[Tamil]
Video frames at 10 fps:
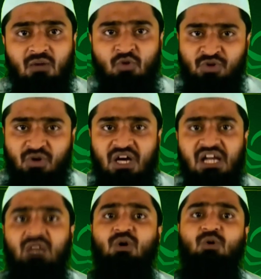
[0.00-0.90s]

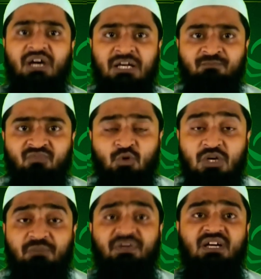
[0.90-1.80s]
முன்னோர்களில் ஒருவர்
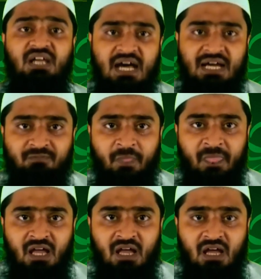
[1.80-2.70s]
குறிப்பிடுகிறார்
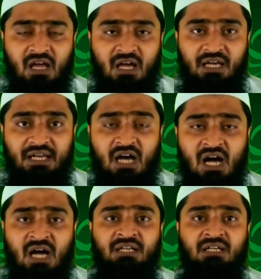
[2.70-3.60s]

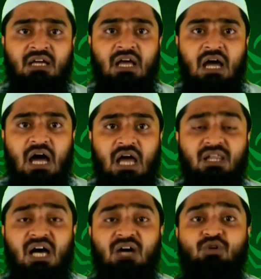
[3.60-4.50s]
நான்
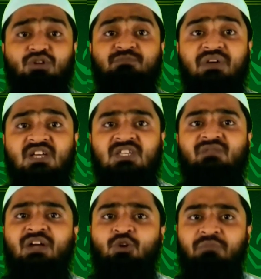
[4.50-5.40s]
அல்லாஹோடு பேச
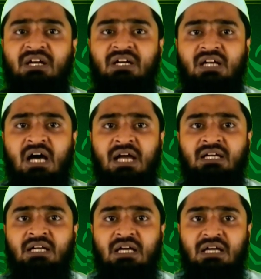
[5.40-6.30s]
வேண்டும் என்று நான்
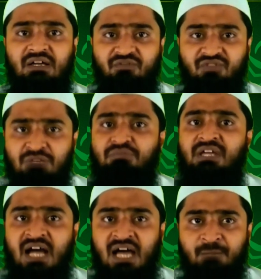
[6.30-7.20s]

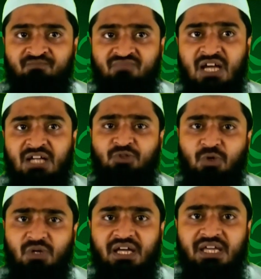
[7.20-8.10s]
விரும்பினால் நான்
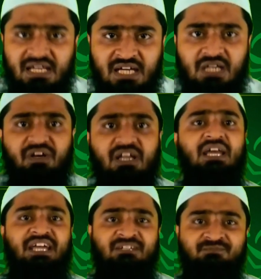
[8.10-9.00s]
தொழுகையில் நின்று
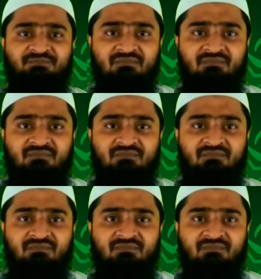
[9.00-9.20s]
விடுகிறேன்